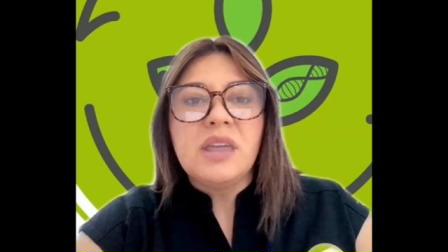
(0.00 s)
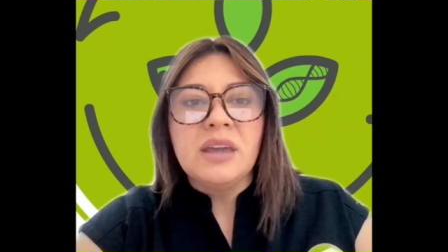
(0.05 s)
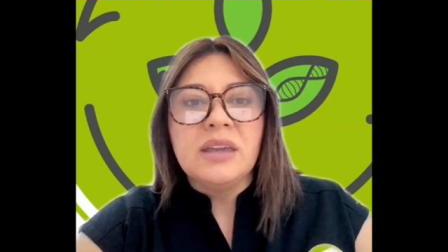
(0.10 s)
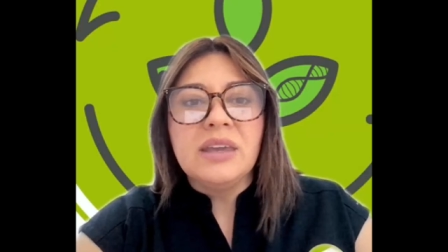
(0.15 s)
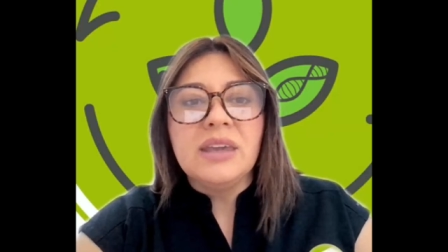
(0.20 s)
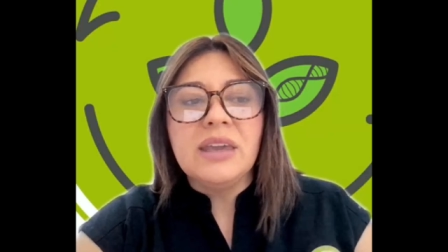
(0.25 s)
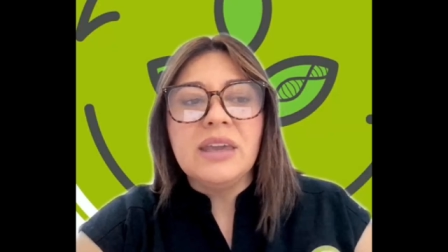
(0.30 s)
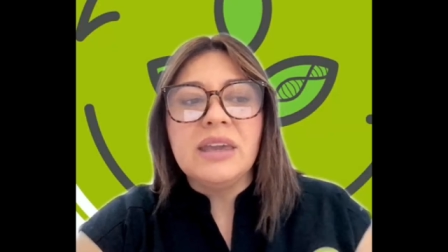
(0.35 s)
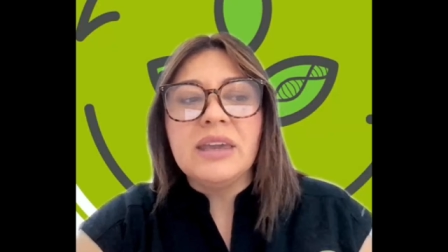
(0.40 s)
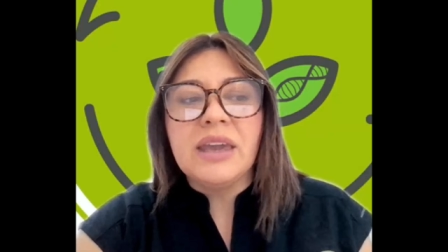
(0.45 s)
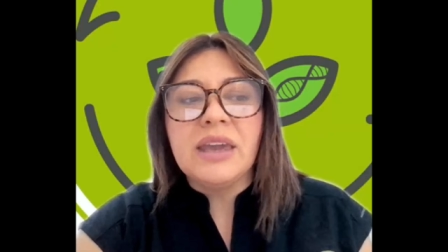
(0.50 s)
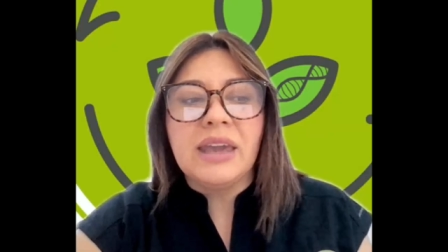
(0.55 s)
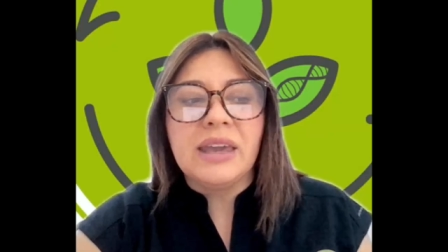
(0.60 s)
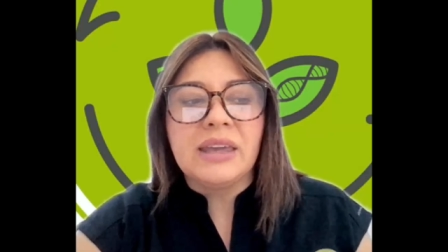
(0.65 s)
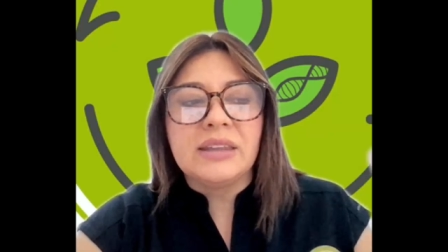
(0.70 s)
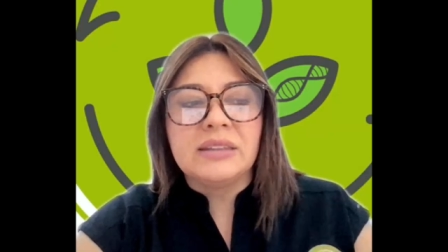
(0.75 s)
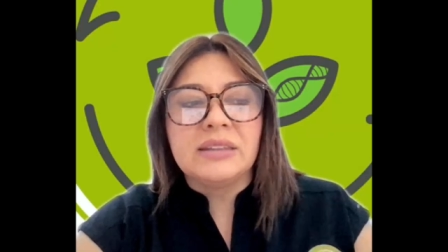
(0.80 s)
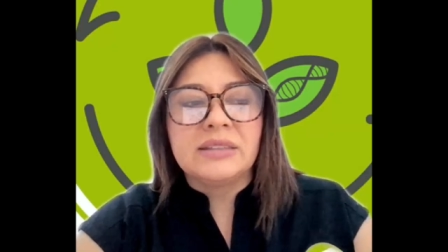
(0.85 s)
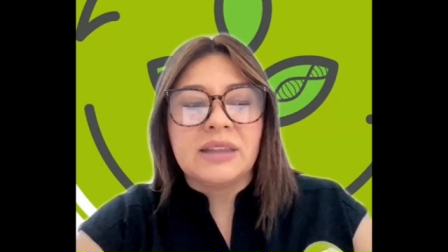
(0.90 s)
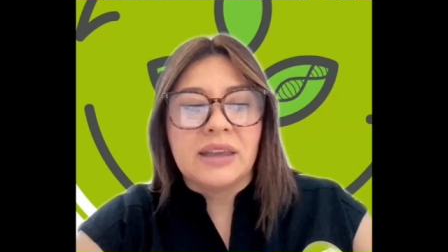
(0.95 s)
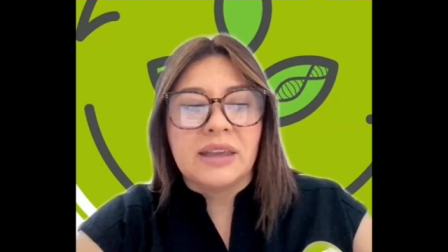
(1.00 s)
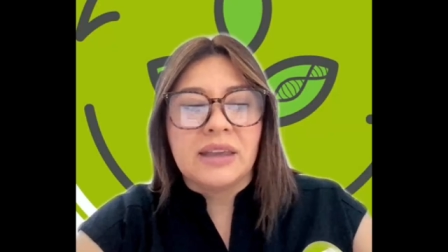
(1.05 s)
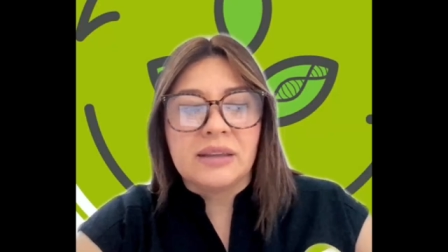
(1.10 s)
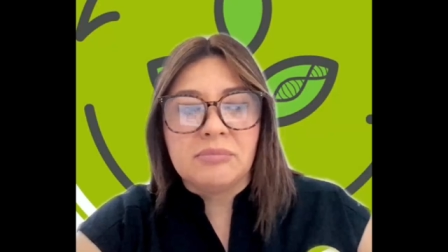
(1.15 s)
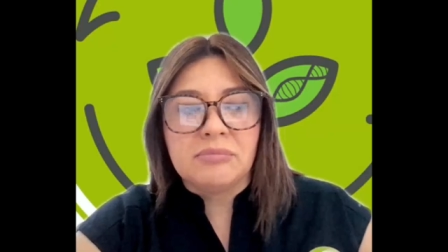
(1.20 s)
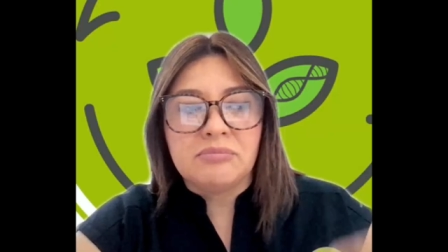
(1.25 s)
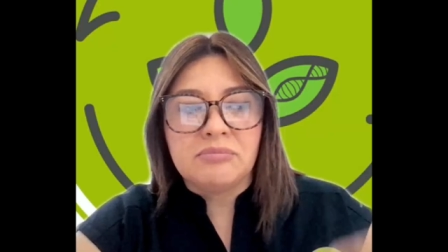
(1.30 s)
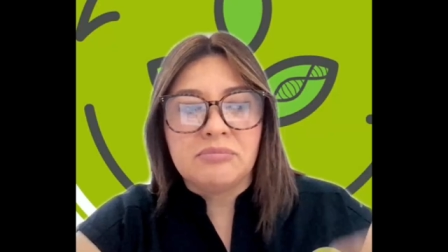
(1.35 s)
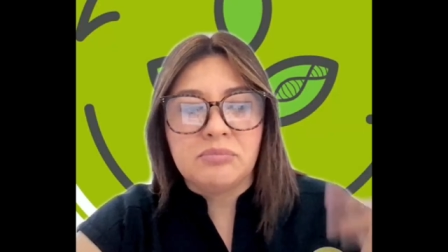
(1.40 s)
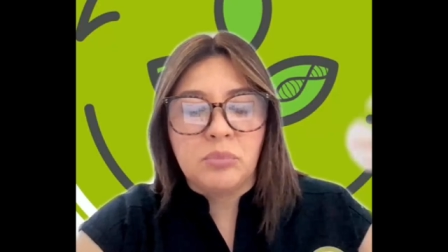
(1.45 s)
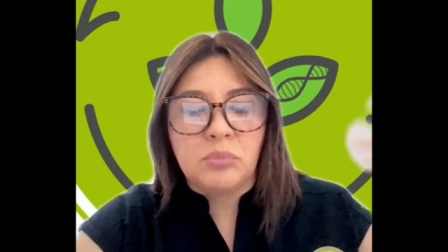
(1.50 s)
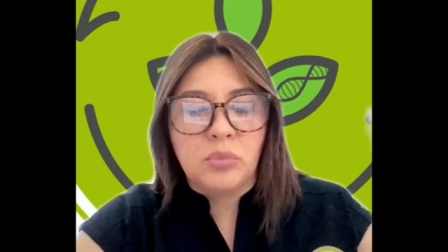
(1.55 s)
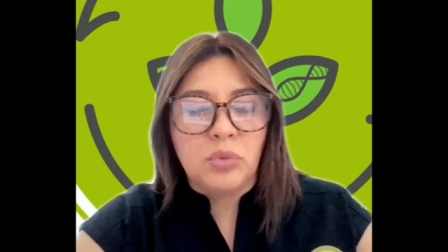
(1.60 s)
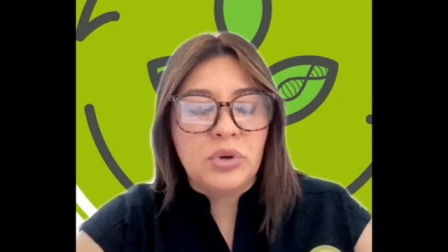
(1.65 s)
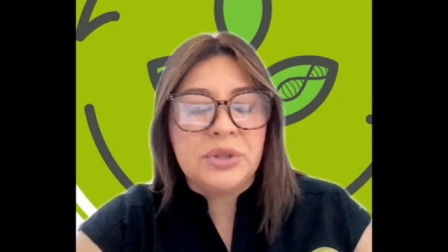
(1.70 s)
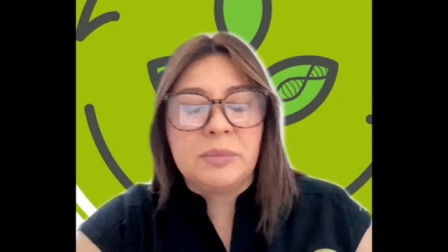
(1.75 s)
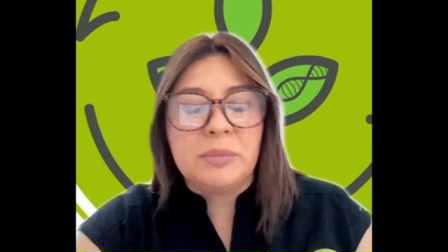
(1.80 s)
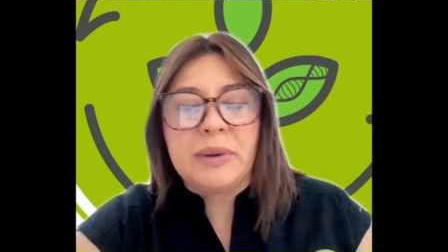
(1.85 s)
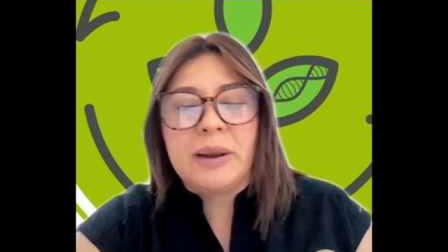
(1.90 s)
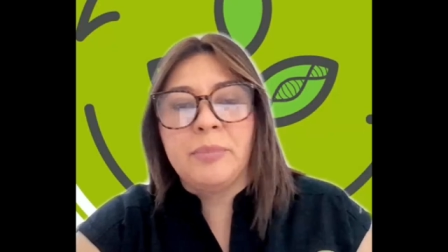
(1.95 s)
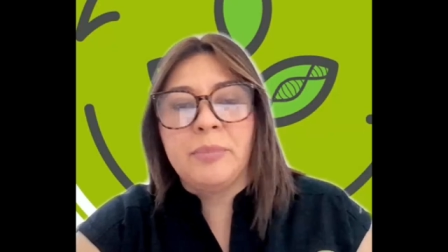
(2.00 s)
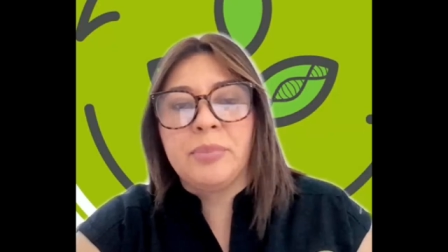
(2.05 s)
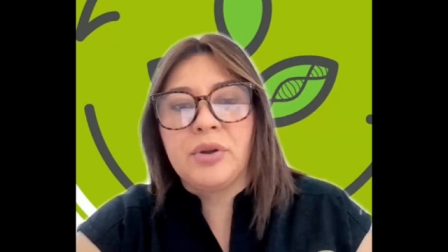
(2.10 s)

Y en, en múltiples